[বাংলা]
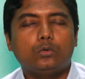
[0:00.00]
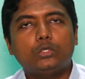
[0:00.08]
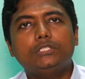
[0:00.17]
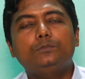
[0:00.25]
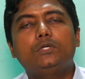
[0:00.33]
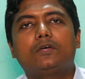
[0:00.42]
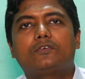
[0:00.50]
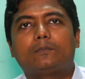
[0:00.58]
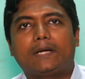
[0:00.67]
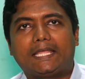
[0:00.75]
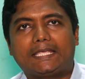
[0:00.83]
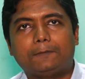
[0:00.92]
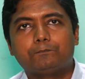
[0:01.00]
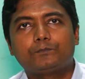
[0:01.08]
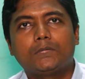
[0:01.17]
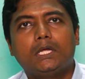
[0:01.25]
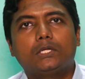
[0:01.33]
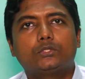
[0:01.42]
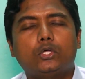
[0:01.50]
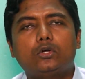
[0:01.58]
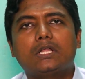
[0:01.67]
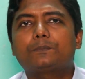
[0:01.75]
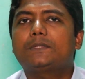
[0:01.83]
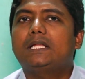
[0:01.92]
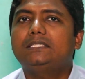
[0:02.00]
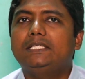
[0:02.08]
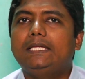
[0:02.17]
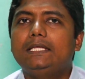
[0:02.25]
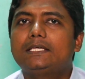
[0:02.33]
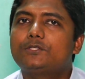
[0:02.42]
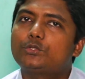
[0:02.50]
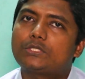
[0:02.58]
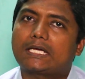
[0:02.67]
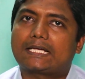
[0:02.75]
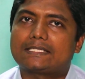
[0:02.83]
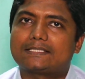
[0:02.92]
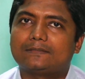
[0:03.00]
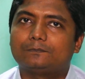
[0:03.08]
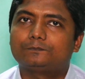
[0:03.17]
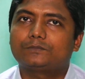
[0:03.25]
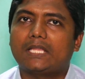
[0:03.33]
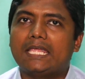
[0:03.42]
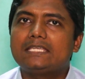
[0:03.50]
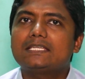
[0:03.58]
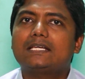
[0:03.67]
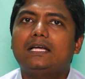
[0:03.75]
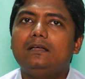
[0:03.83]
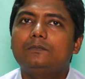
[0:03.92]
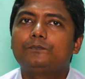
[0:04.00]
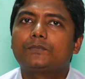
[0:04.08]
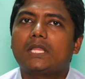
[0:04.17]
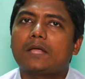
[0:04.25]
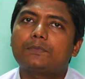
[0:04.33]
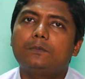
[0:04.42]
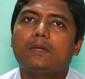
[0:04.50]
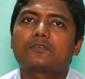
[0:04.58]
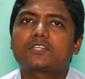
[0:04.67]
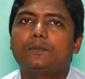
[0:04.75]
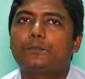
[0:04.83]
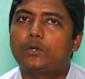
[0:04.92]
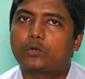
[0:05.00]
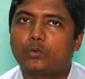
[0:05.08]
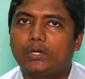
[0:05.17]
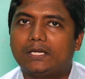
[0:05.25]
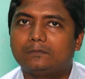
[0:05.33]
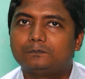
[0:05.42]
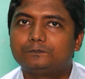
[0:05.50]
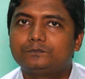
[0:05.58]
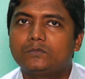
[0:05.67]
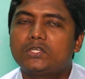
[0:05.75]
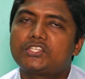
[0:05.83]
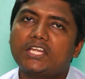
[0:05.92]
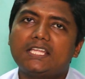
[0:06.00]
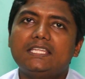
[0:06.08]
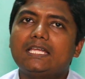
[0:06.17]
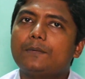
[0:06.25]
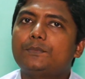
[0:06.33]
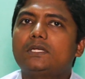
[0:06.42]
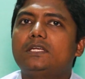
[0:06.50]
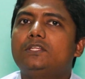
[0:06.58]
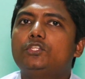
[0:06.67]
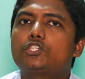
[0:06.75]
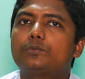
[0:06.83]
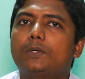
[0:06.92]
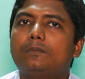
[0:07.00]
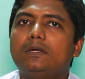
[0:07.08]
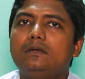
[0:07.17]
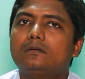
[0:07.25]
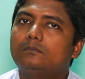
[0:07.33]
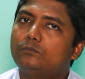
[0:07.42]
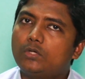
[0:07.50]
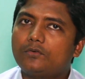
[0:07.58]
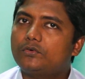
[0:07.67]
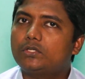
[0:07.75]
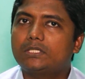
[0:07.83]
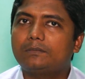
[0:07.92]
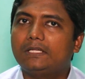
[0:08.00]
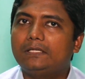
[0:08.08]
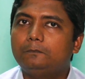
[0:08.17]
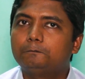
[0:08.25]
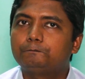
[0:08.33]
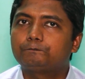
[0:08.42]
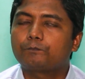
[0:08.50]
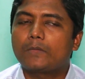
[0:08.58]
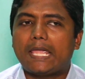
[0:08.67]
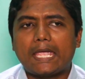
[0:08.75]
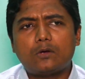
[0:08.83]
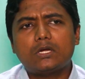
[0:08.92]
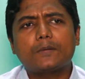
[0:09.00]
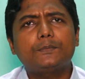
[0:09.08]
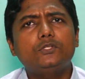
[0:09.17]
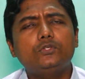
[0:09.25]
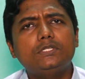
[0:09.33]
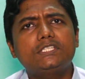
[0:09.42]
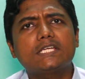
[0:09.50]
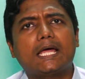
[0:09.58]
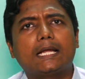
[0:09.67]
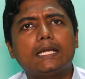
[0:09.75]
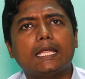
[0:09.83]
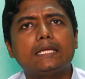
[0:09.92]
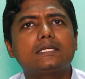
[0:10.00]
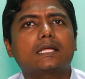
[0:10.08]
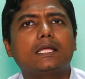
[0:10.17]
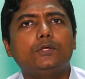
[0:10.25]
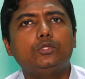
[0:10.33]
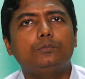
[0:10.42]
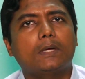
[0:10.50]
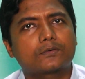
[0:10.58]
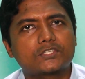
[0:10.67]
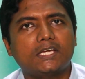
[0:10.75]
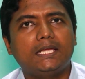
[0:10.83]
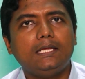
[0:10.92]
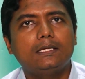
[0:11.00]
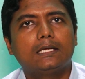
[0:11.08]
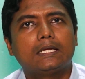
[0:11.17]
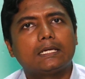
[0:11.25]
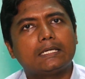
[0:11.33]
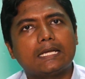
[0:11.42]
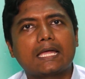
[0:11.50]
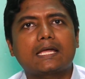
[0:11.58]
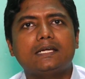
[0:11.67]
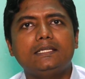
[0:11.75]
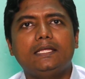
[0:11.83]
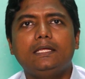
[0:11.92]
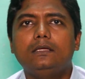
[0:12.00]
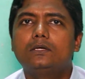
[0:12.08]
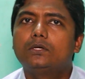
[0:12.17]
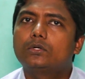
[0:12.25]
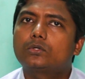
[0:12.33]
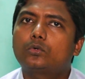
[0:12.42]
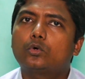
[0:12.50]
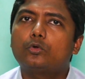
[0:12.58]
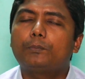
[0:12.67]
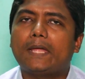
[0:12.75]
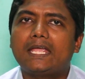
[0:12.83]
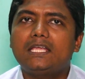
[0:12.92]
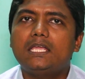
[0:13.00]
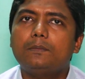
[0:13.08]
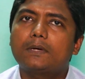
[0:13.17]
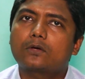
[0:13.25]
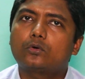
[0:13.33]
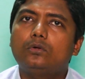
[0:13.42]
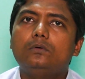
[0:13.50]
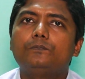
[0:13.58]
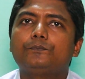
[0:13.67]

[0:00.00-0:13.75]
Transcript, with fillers: অতি মুনাফা মানে কি ধরুন আপনার হাতে কিছু টাকা আছে এই টাকা আপনি ব্যবসায় প্রয়োগ করলেন সেখান থেকে আপনি একটা নির্দিষ্ট পরিমাণ মুনাফা করতে পারলেন এখন আপনি যদি চান এই টাকা কিন্তু ব্যবসায় না খাটিয়ে কোনো ব্যাংকে বা কোনো